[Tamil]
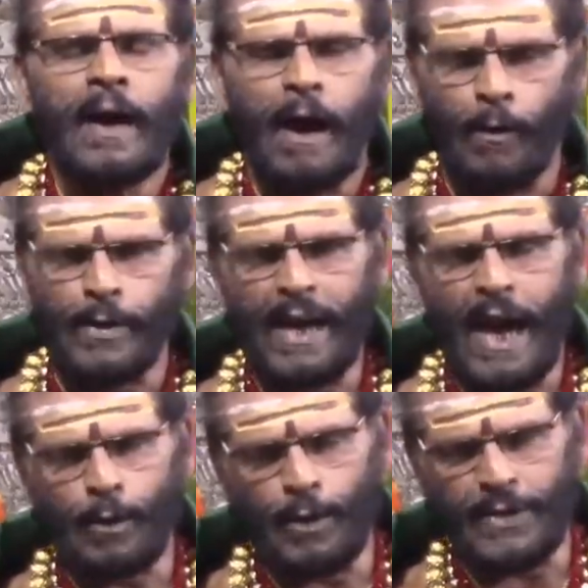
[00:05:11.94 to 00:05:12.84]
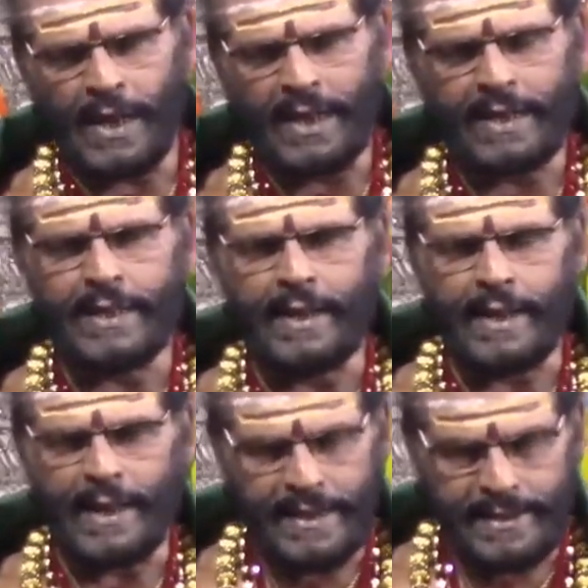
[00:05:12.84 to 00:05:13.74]
அவனுடைய அருள் தனக்கு
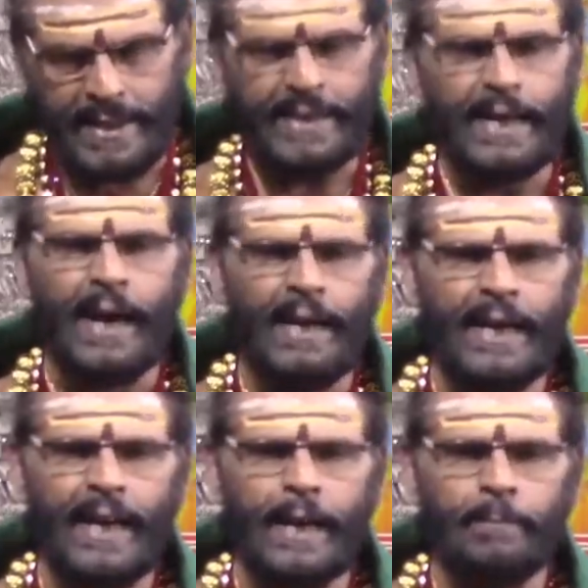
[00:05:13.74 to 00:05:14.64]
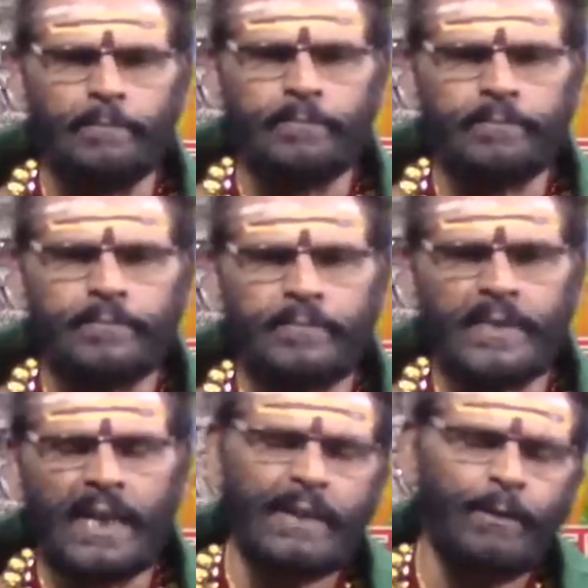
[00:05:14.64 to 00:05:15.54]
கிடைத்ததினாலே
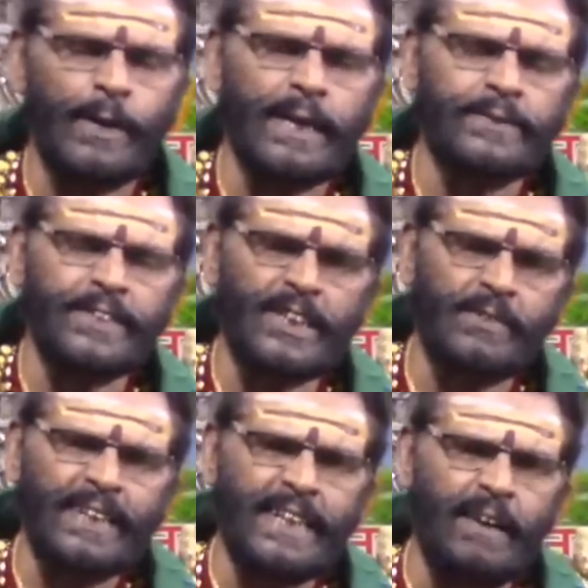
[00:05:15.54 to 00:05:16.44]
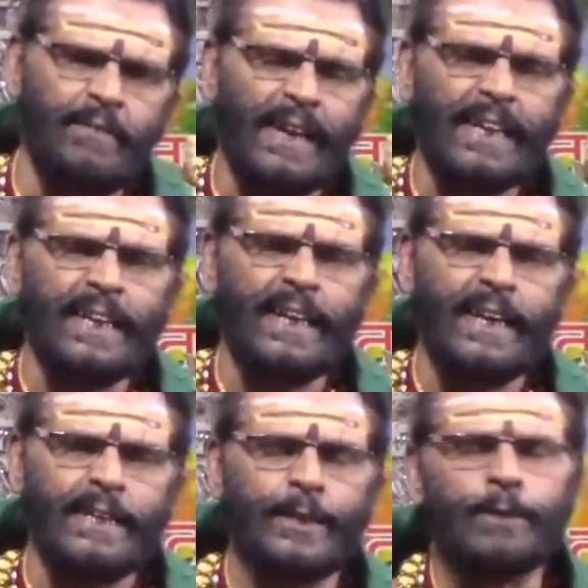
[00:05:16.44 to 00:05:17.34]
இறைவனுடைய திருவடியை
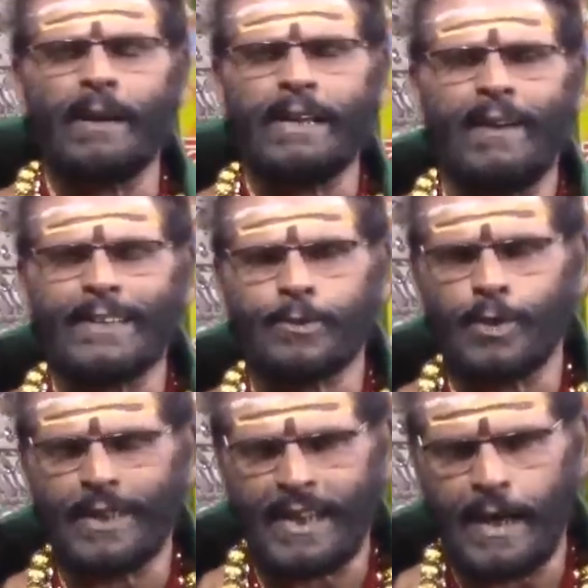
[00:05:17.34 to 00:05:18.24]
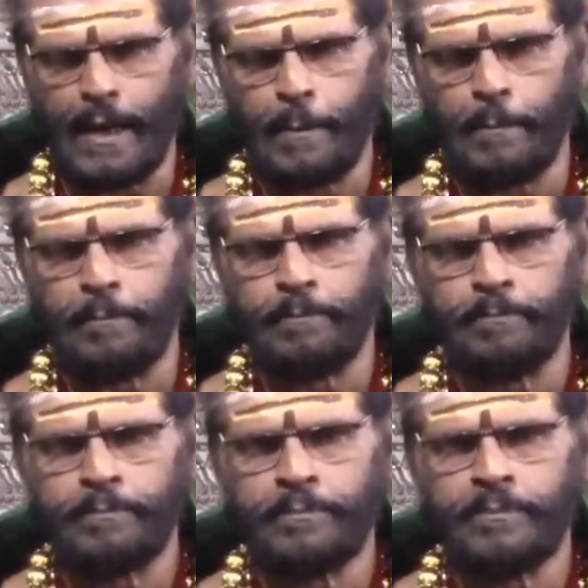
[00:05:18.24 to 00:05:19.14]
வணங்கினேன் என்று மணிவா சொல்கிறார்
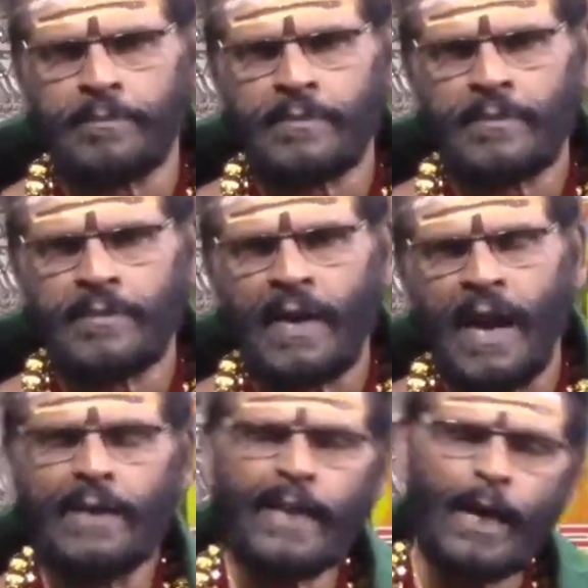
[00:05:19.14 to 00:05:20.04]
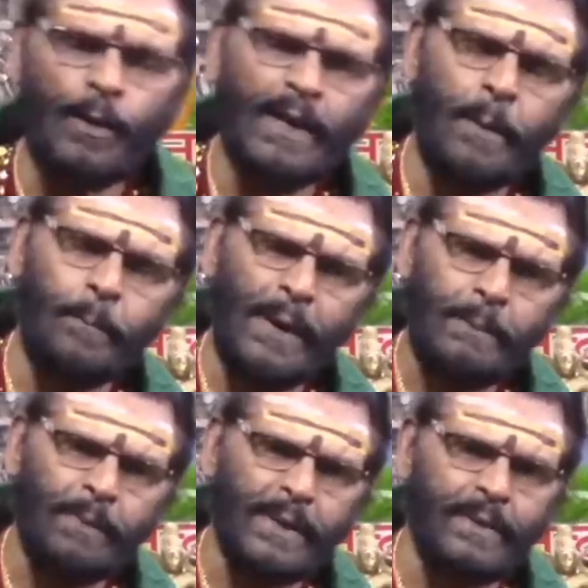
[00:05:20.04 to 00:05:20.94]
அந்த அருளை எப்படி
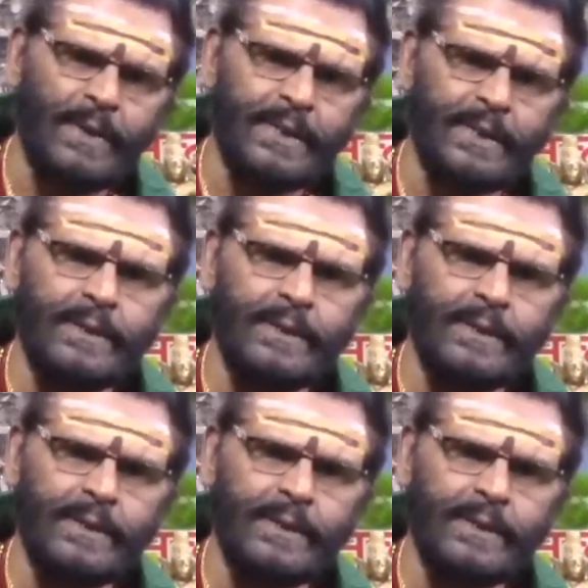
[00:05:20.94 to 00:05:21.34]
பெறுவது